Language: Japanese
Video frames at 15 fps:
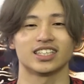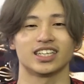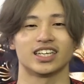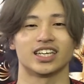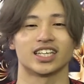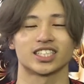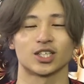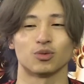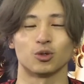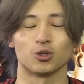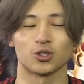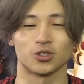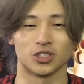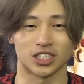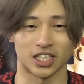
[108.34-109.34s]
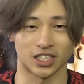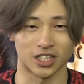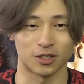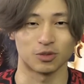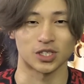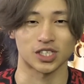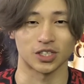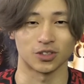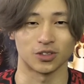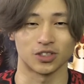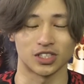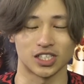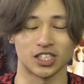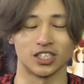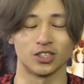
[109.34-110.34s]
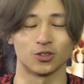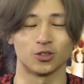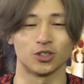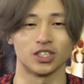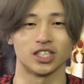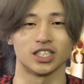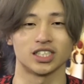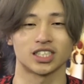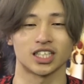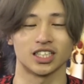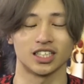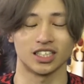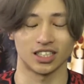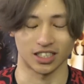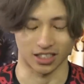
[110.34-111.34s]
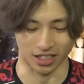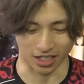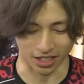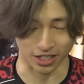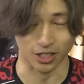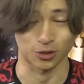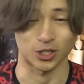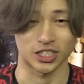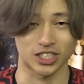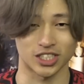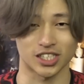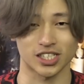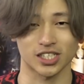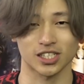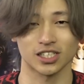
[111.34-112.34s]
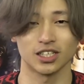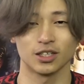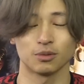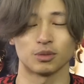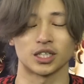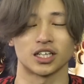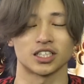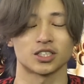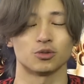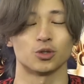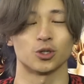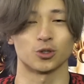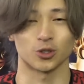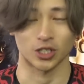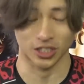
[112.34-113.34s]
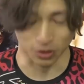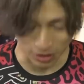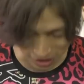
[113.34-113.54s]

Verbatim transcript: えー、明日も遅い時間になりますけど、ぜひ応援したいいただけたら嬉しいです。また明日も応援お願いし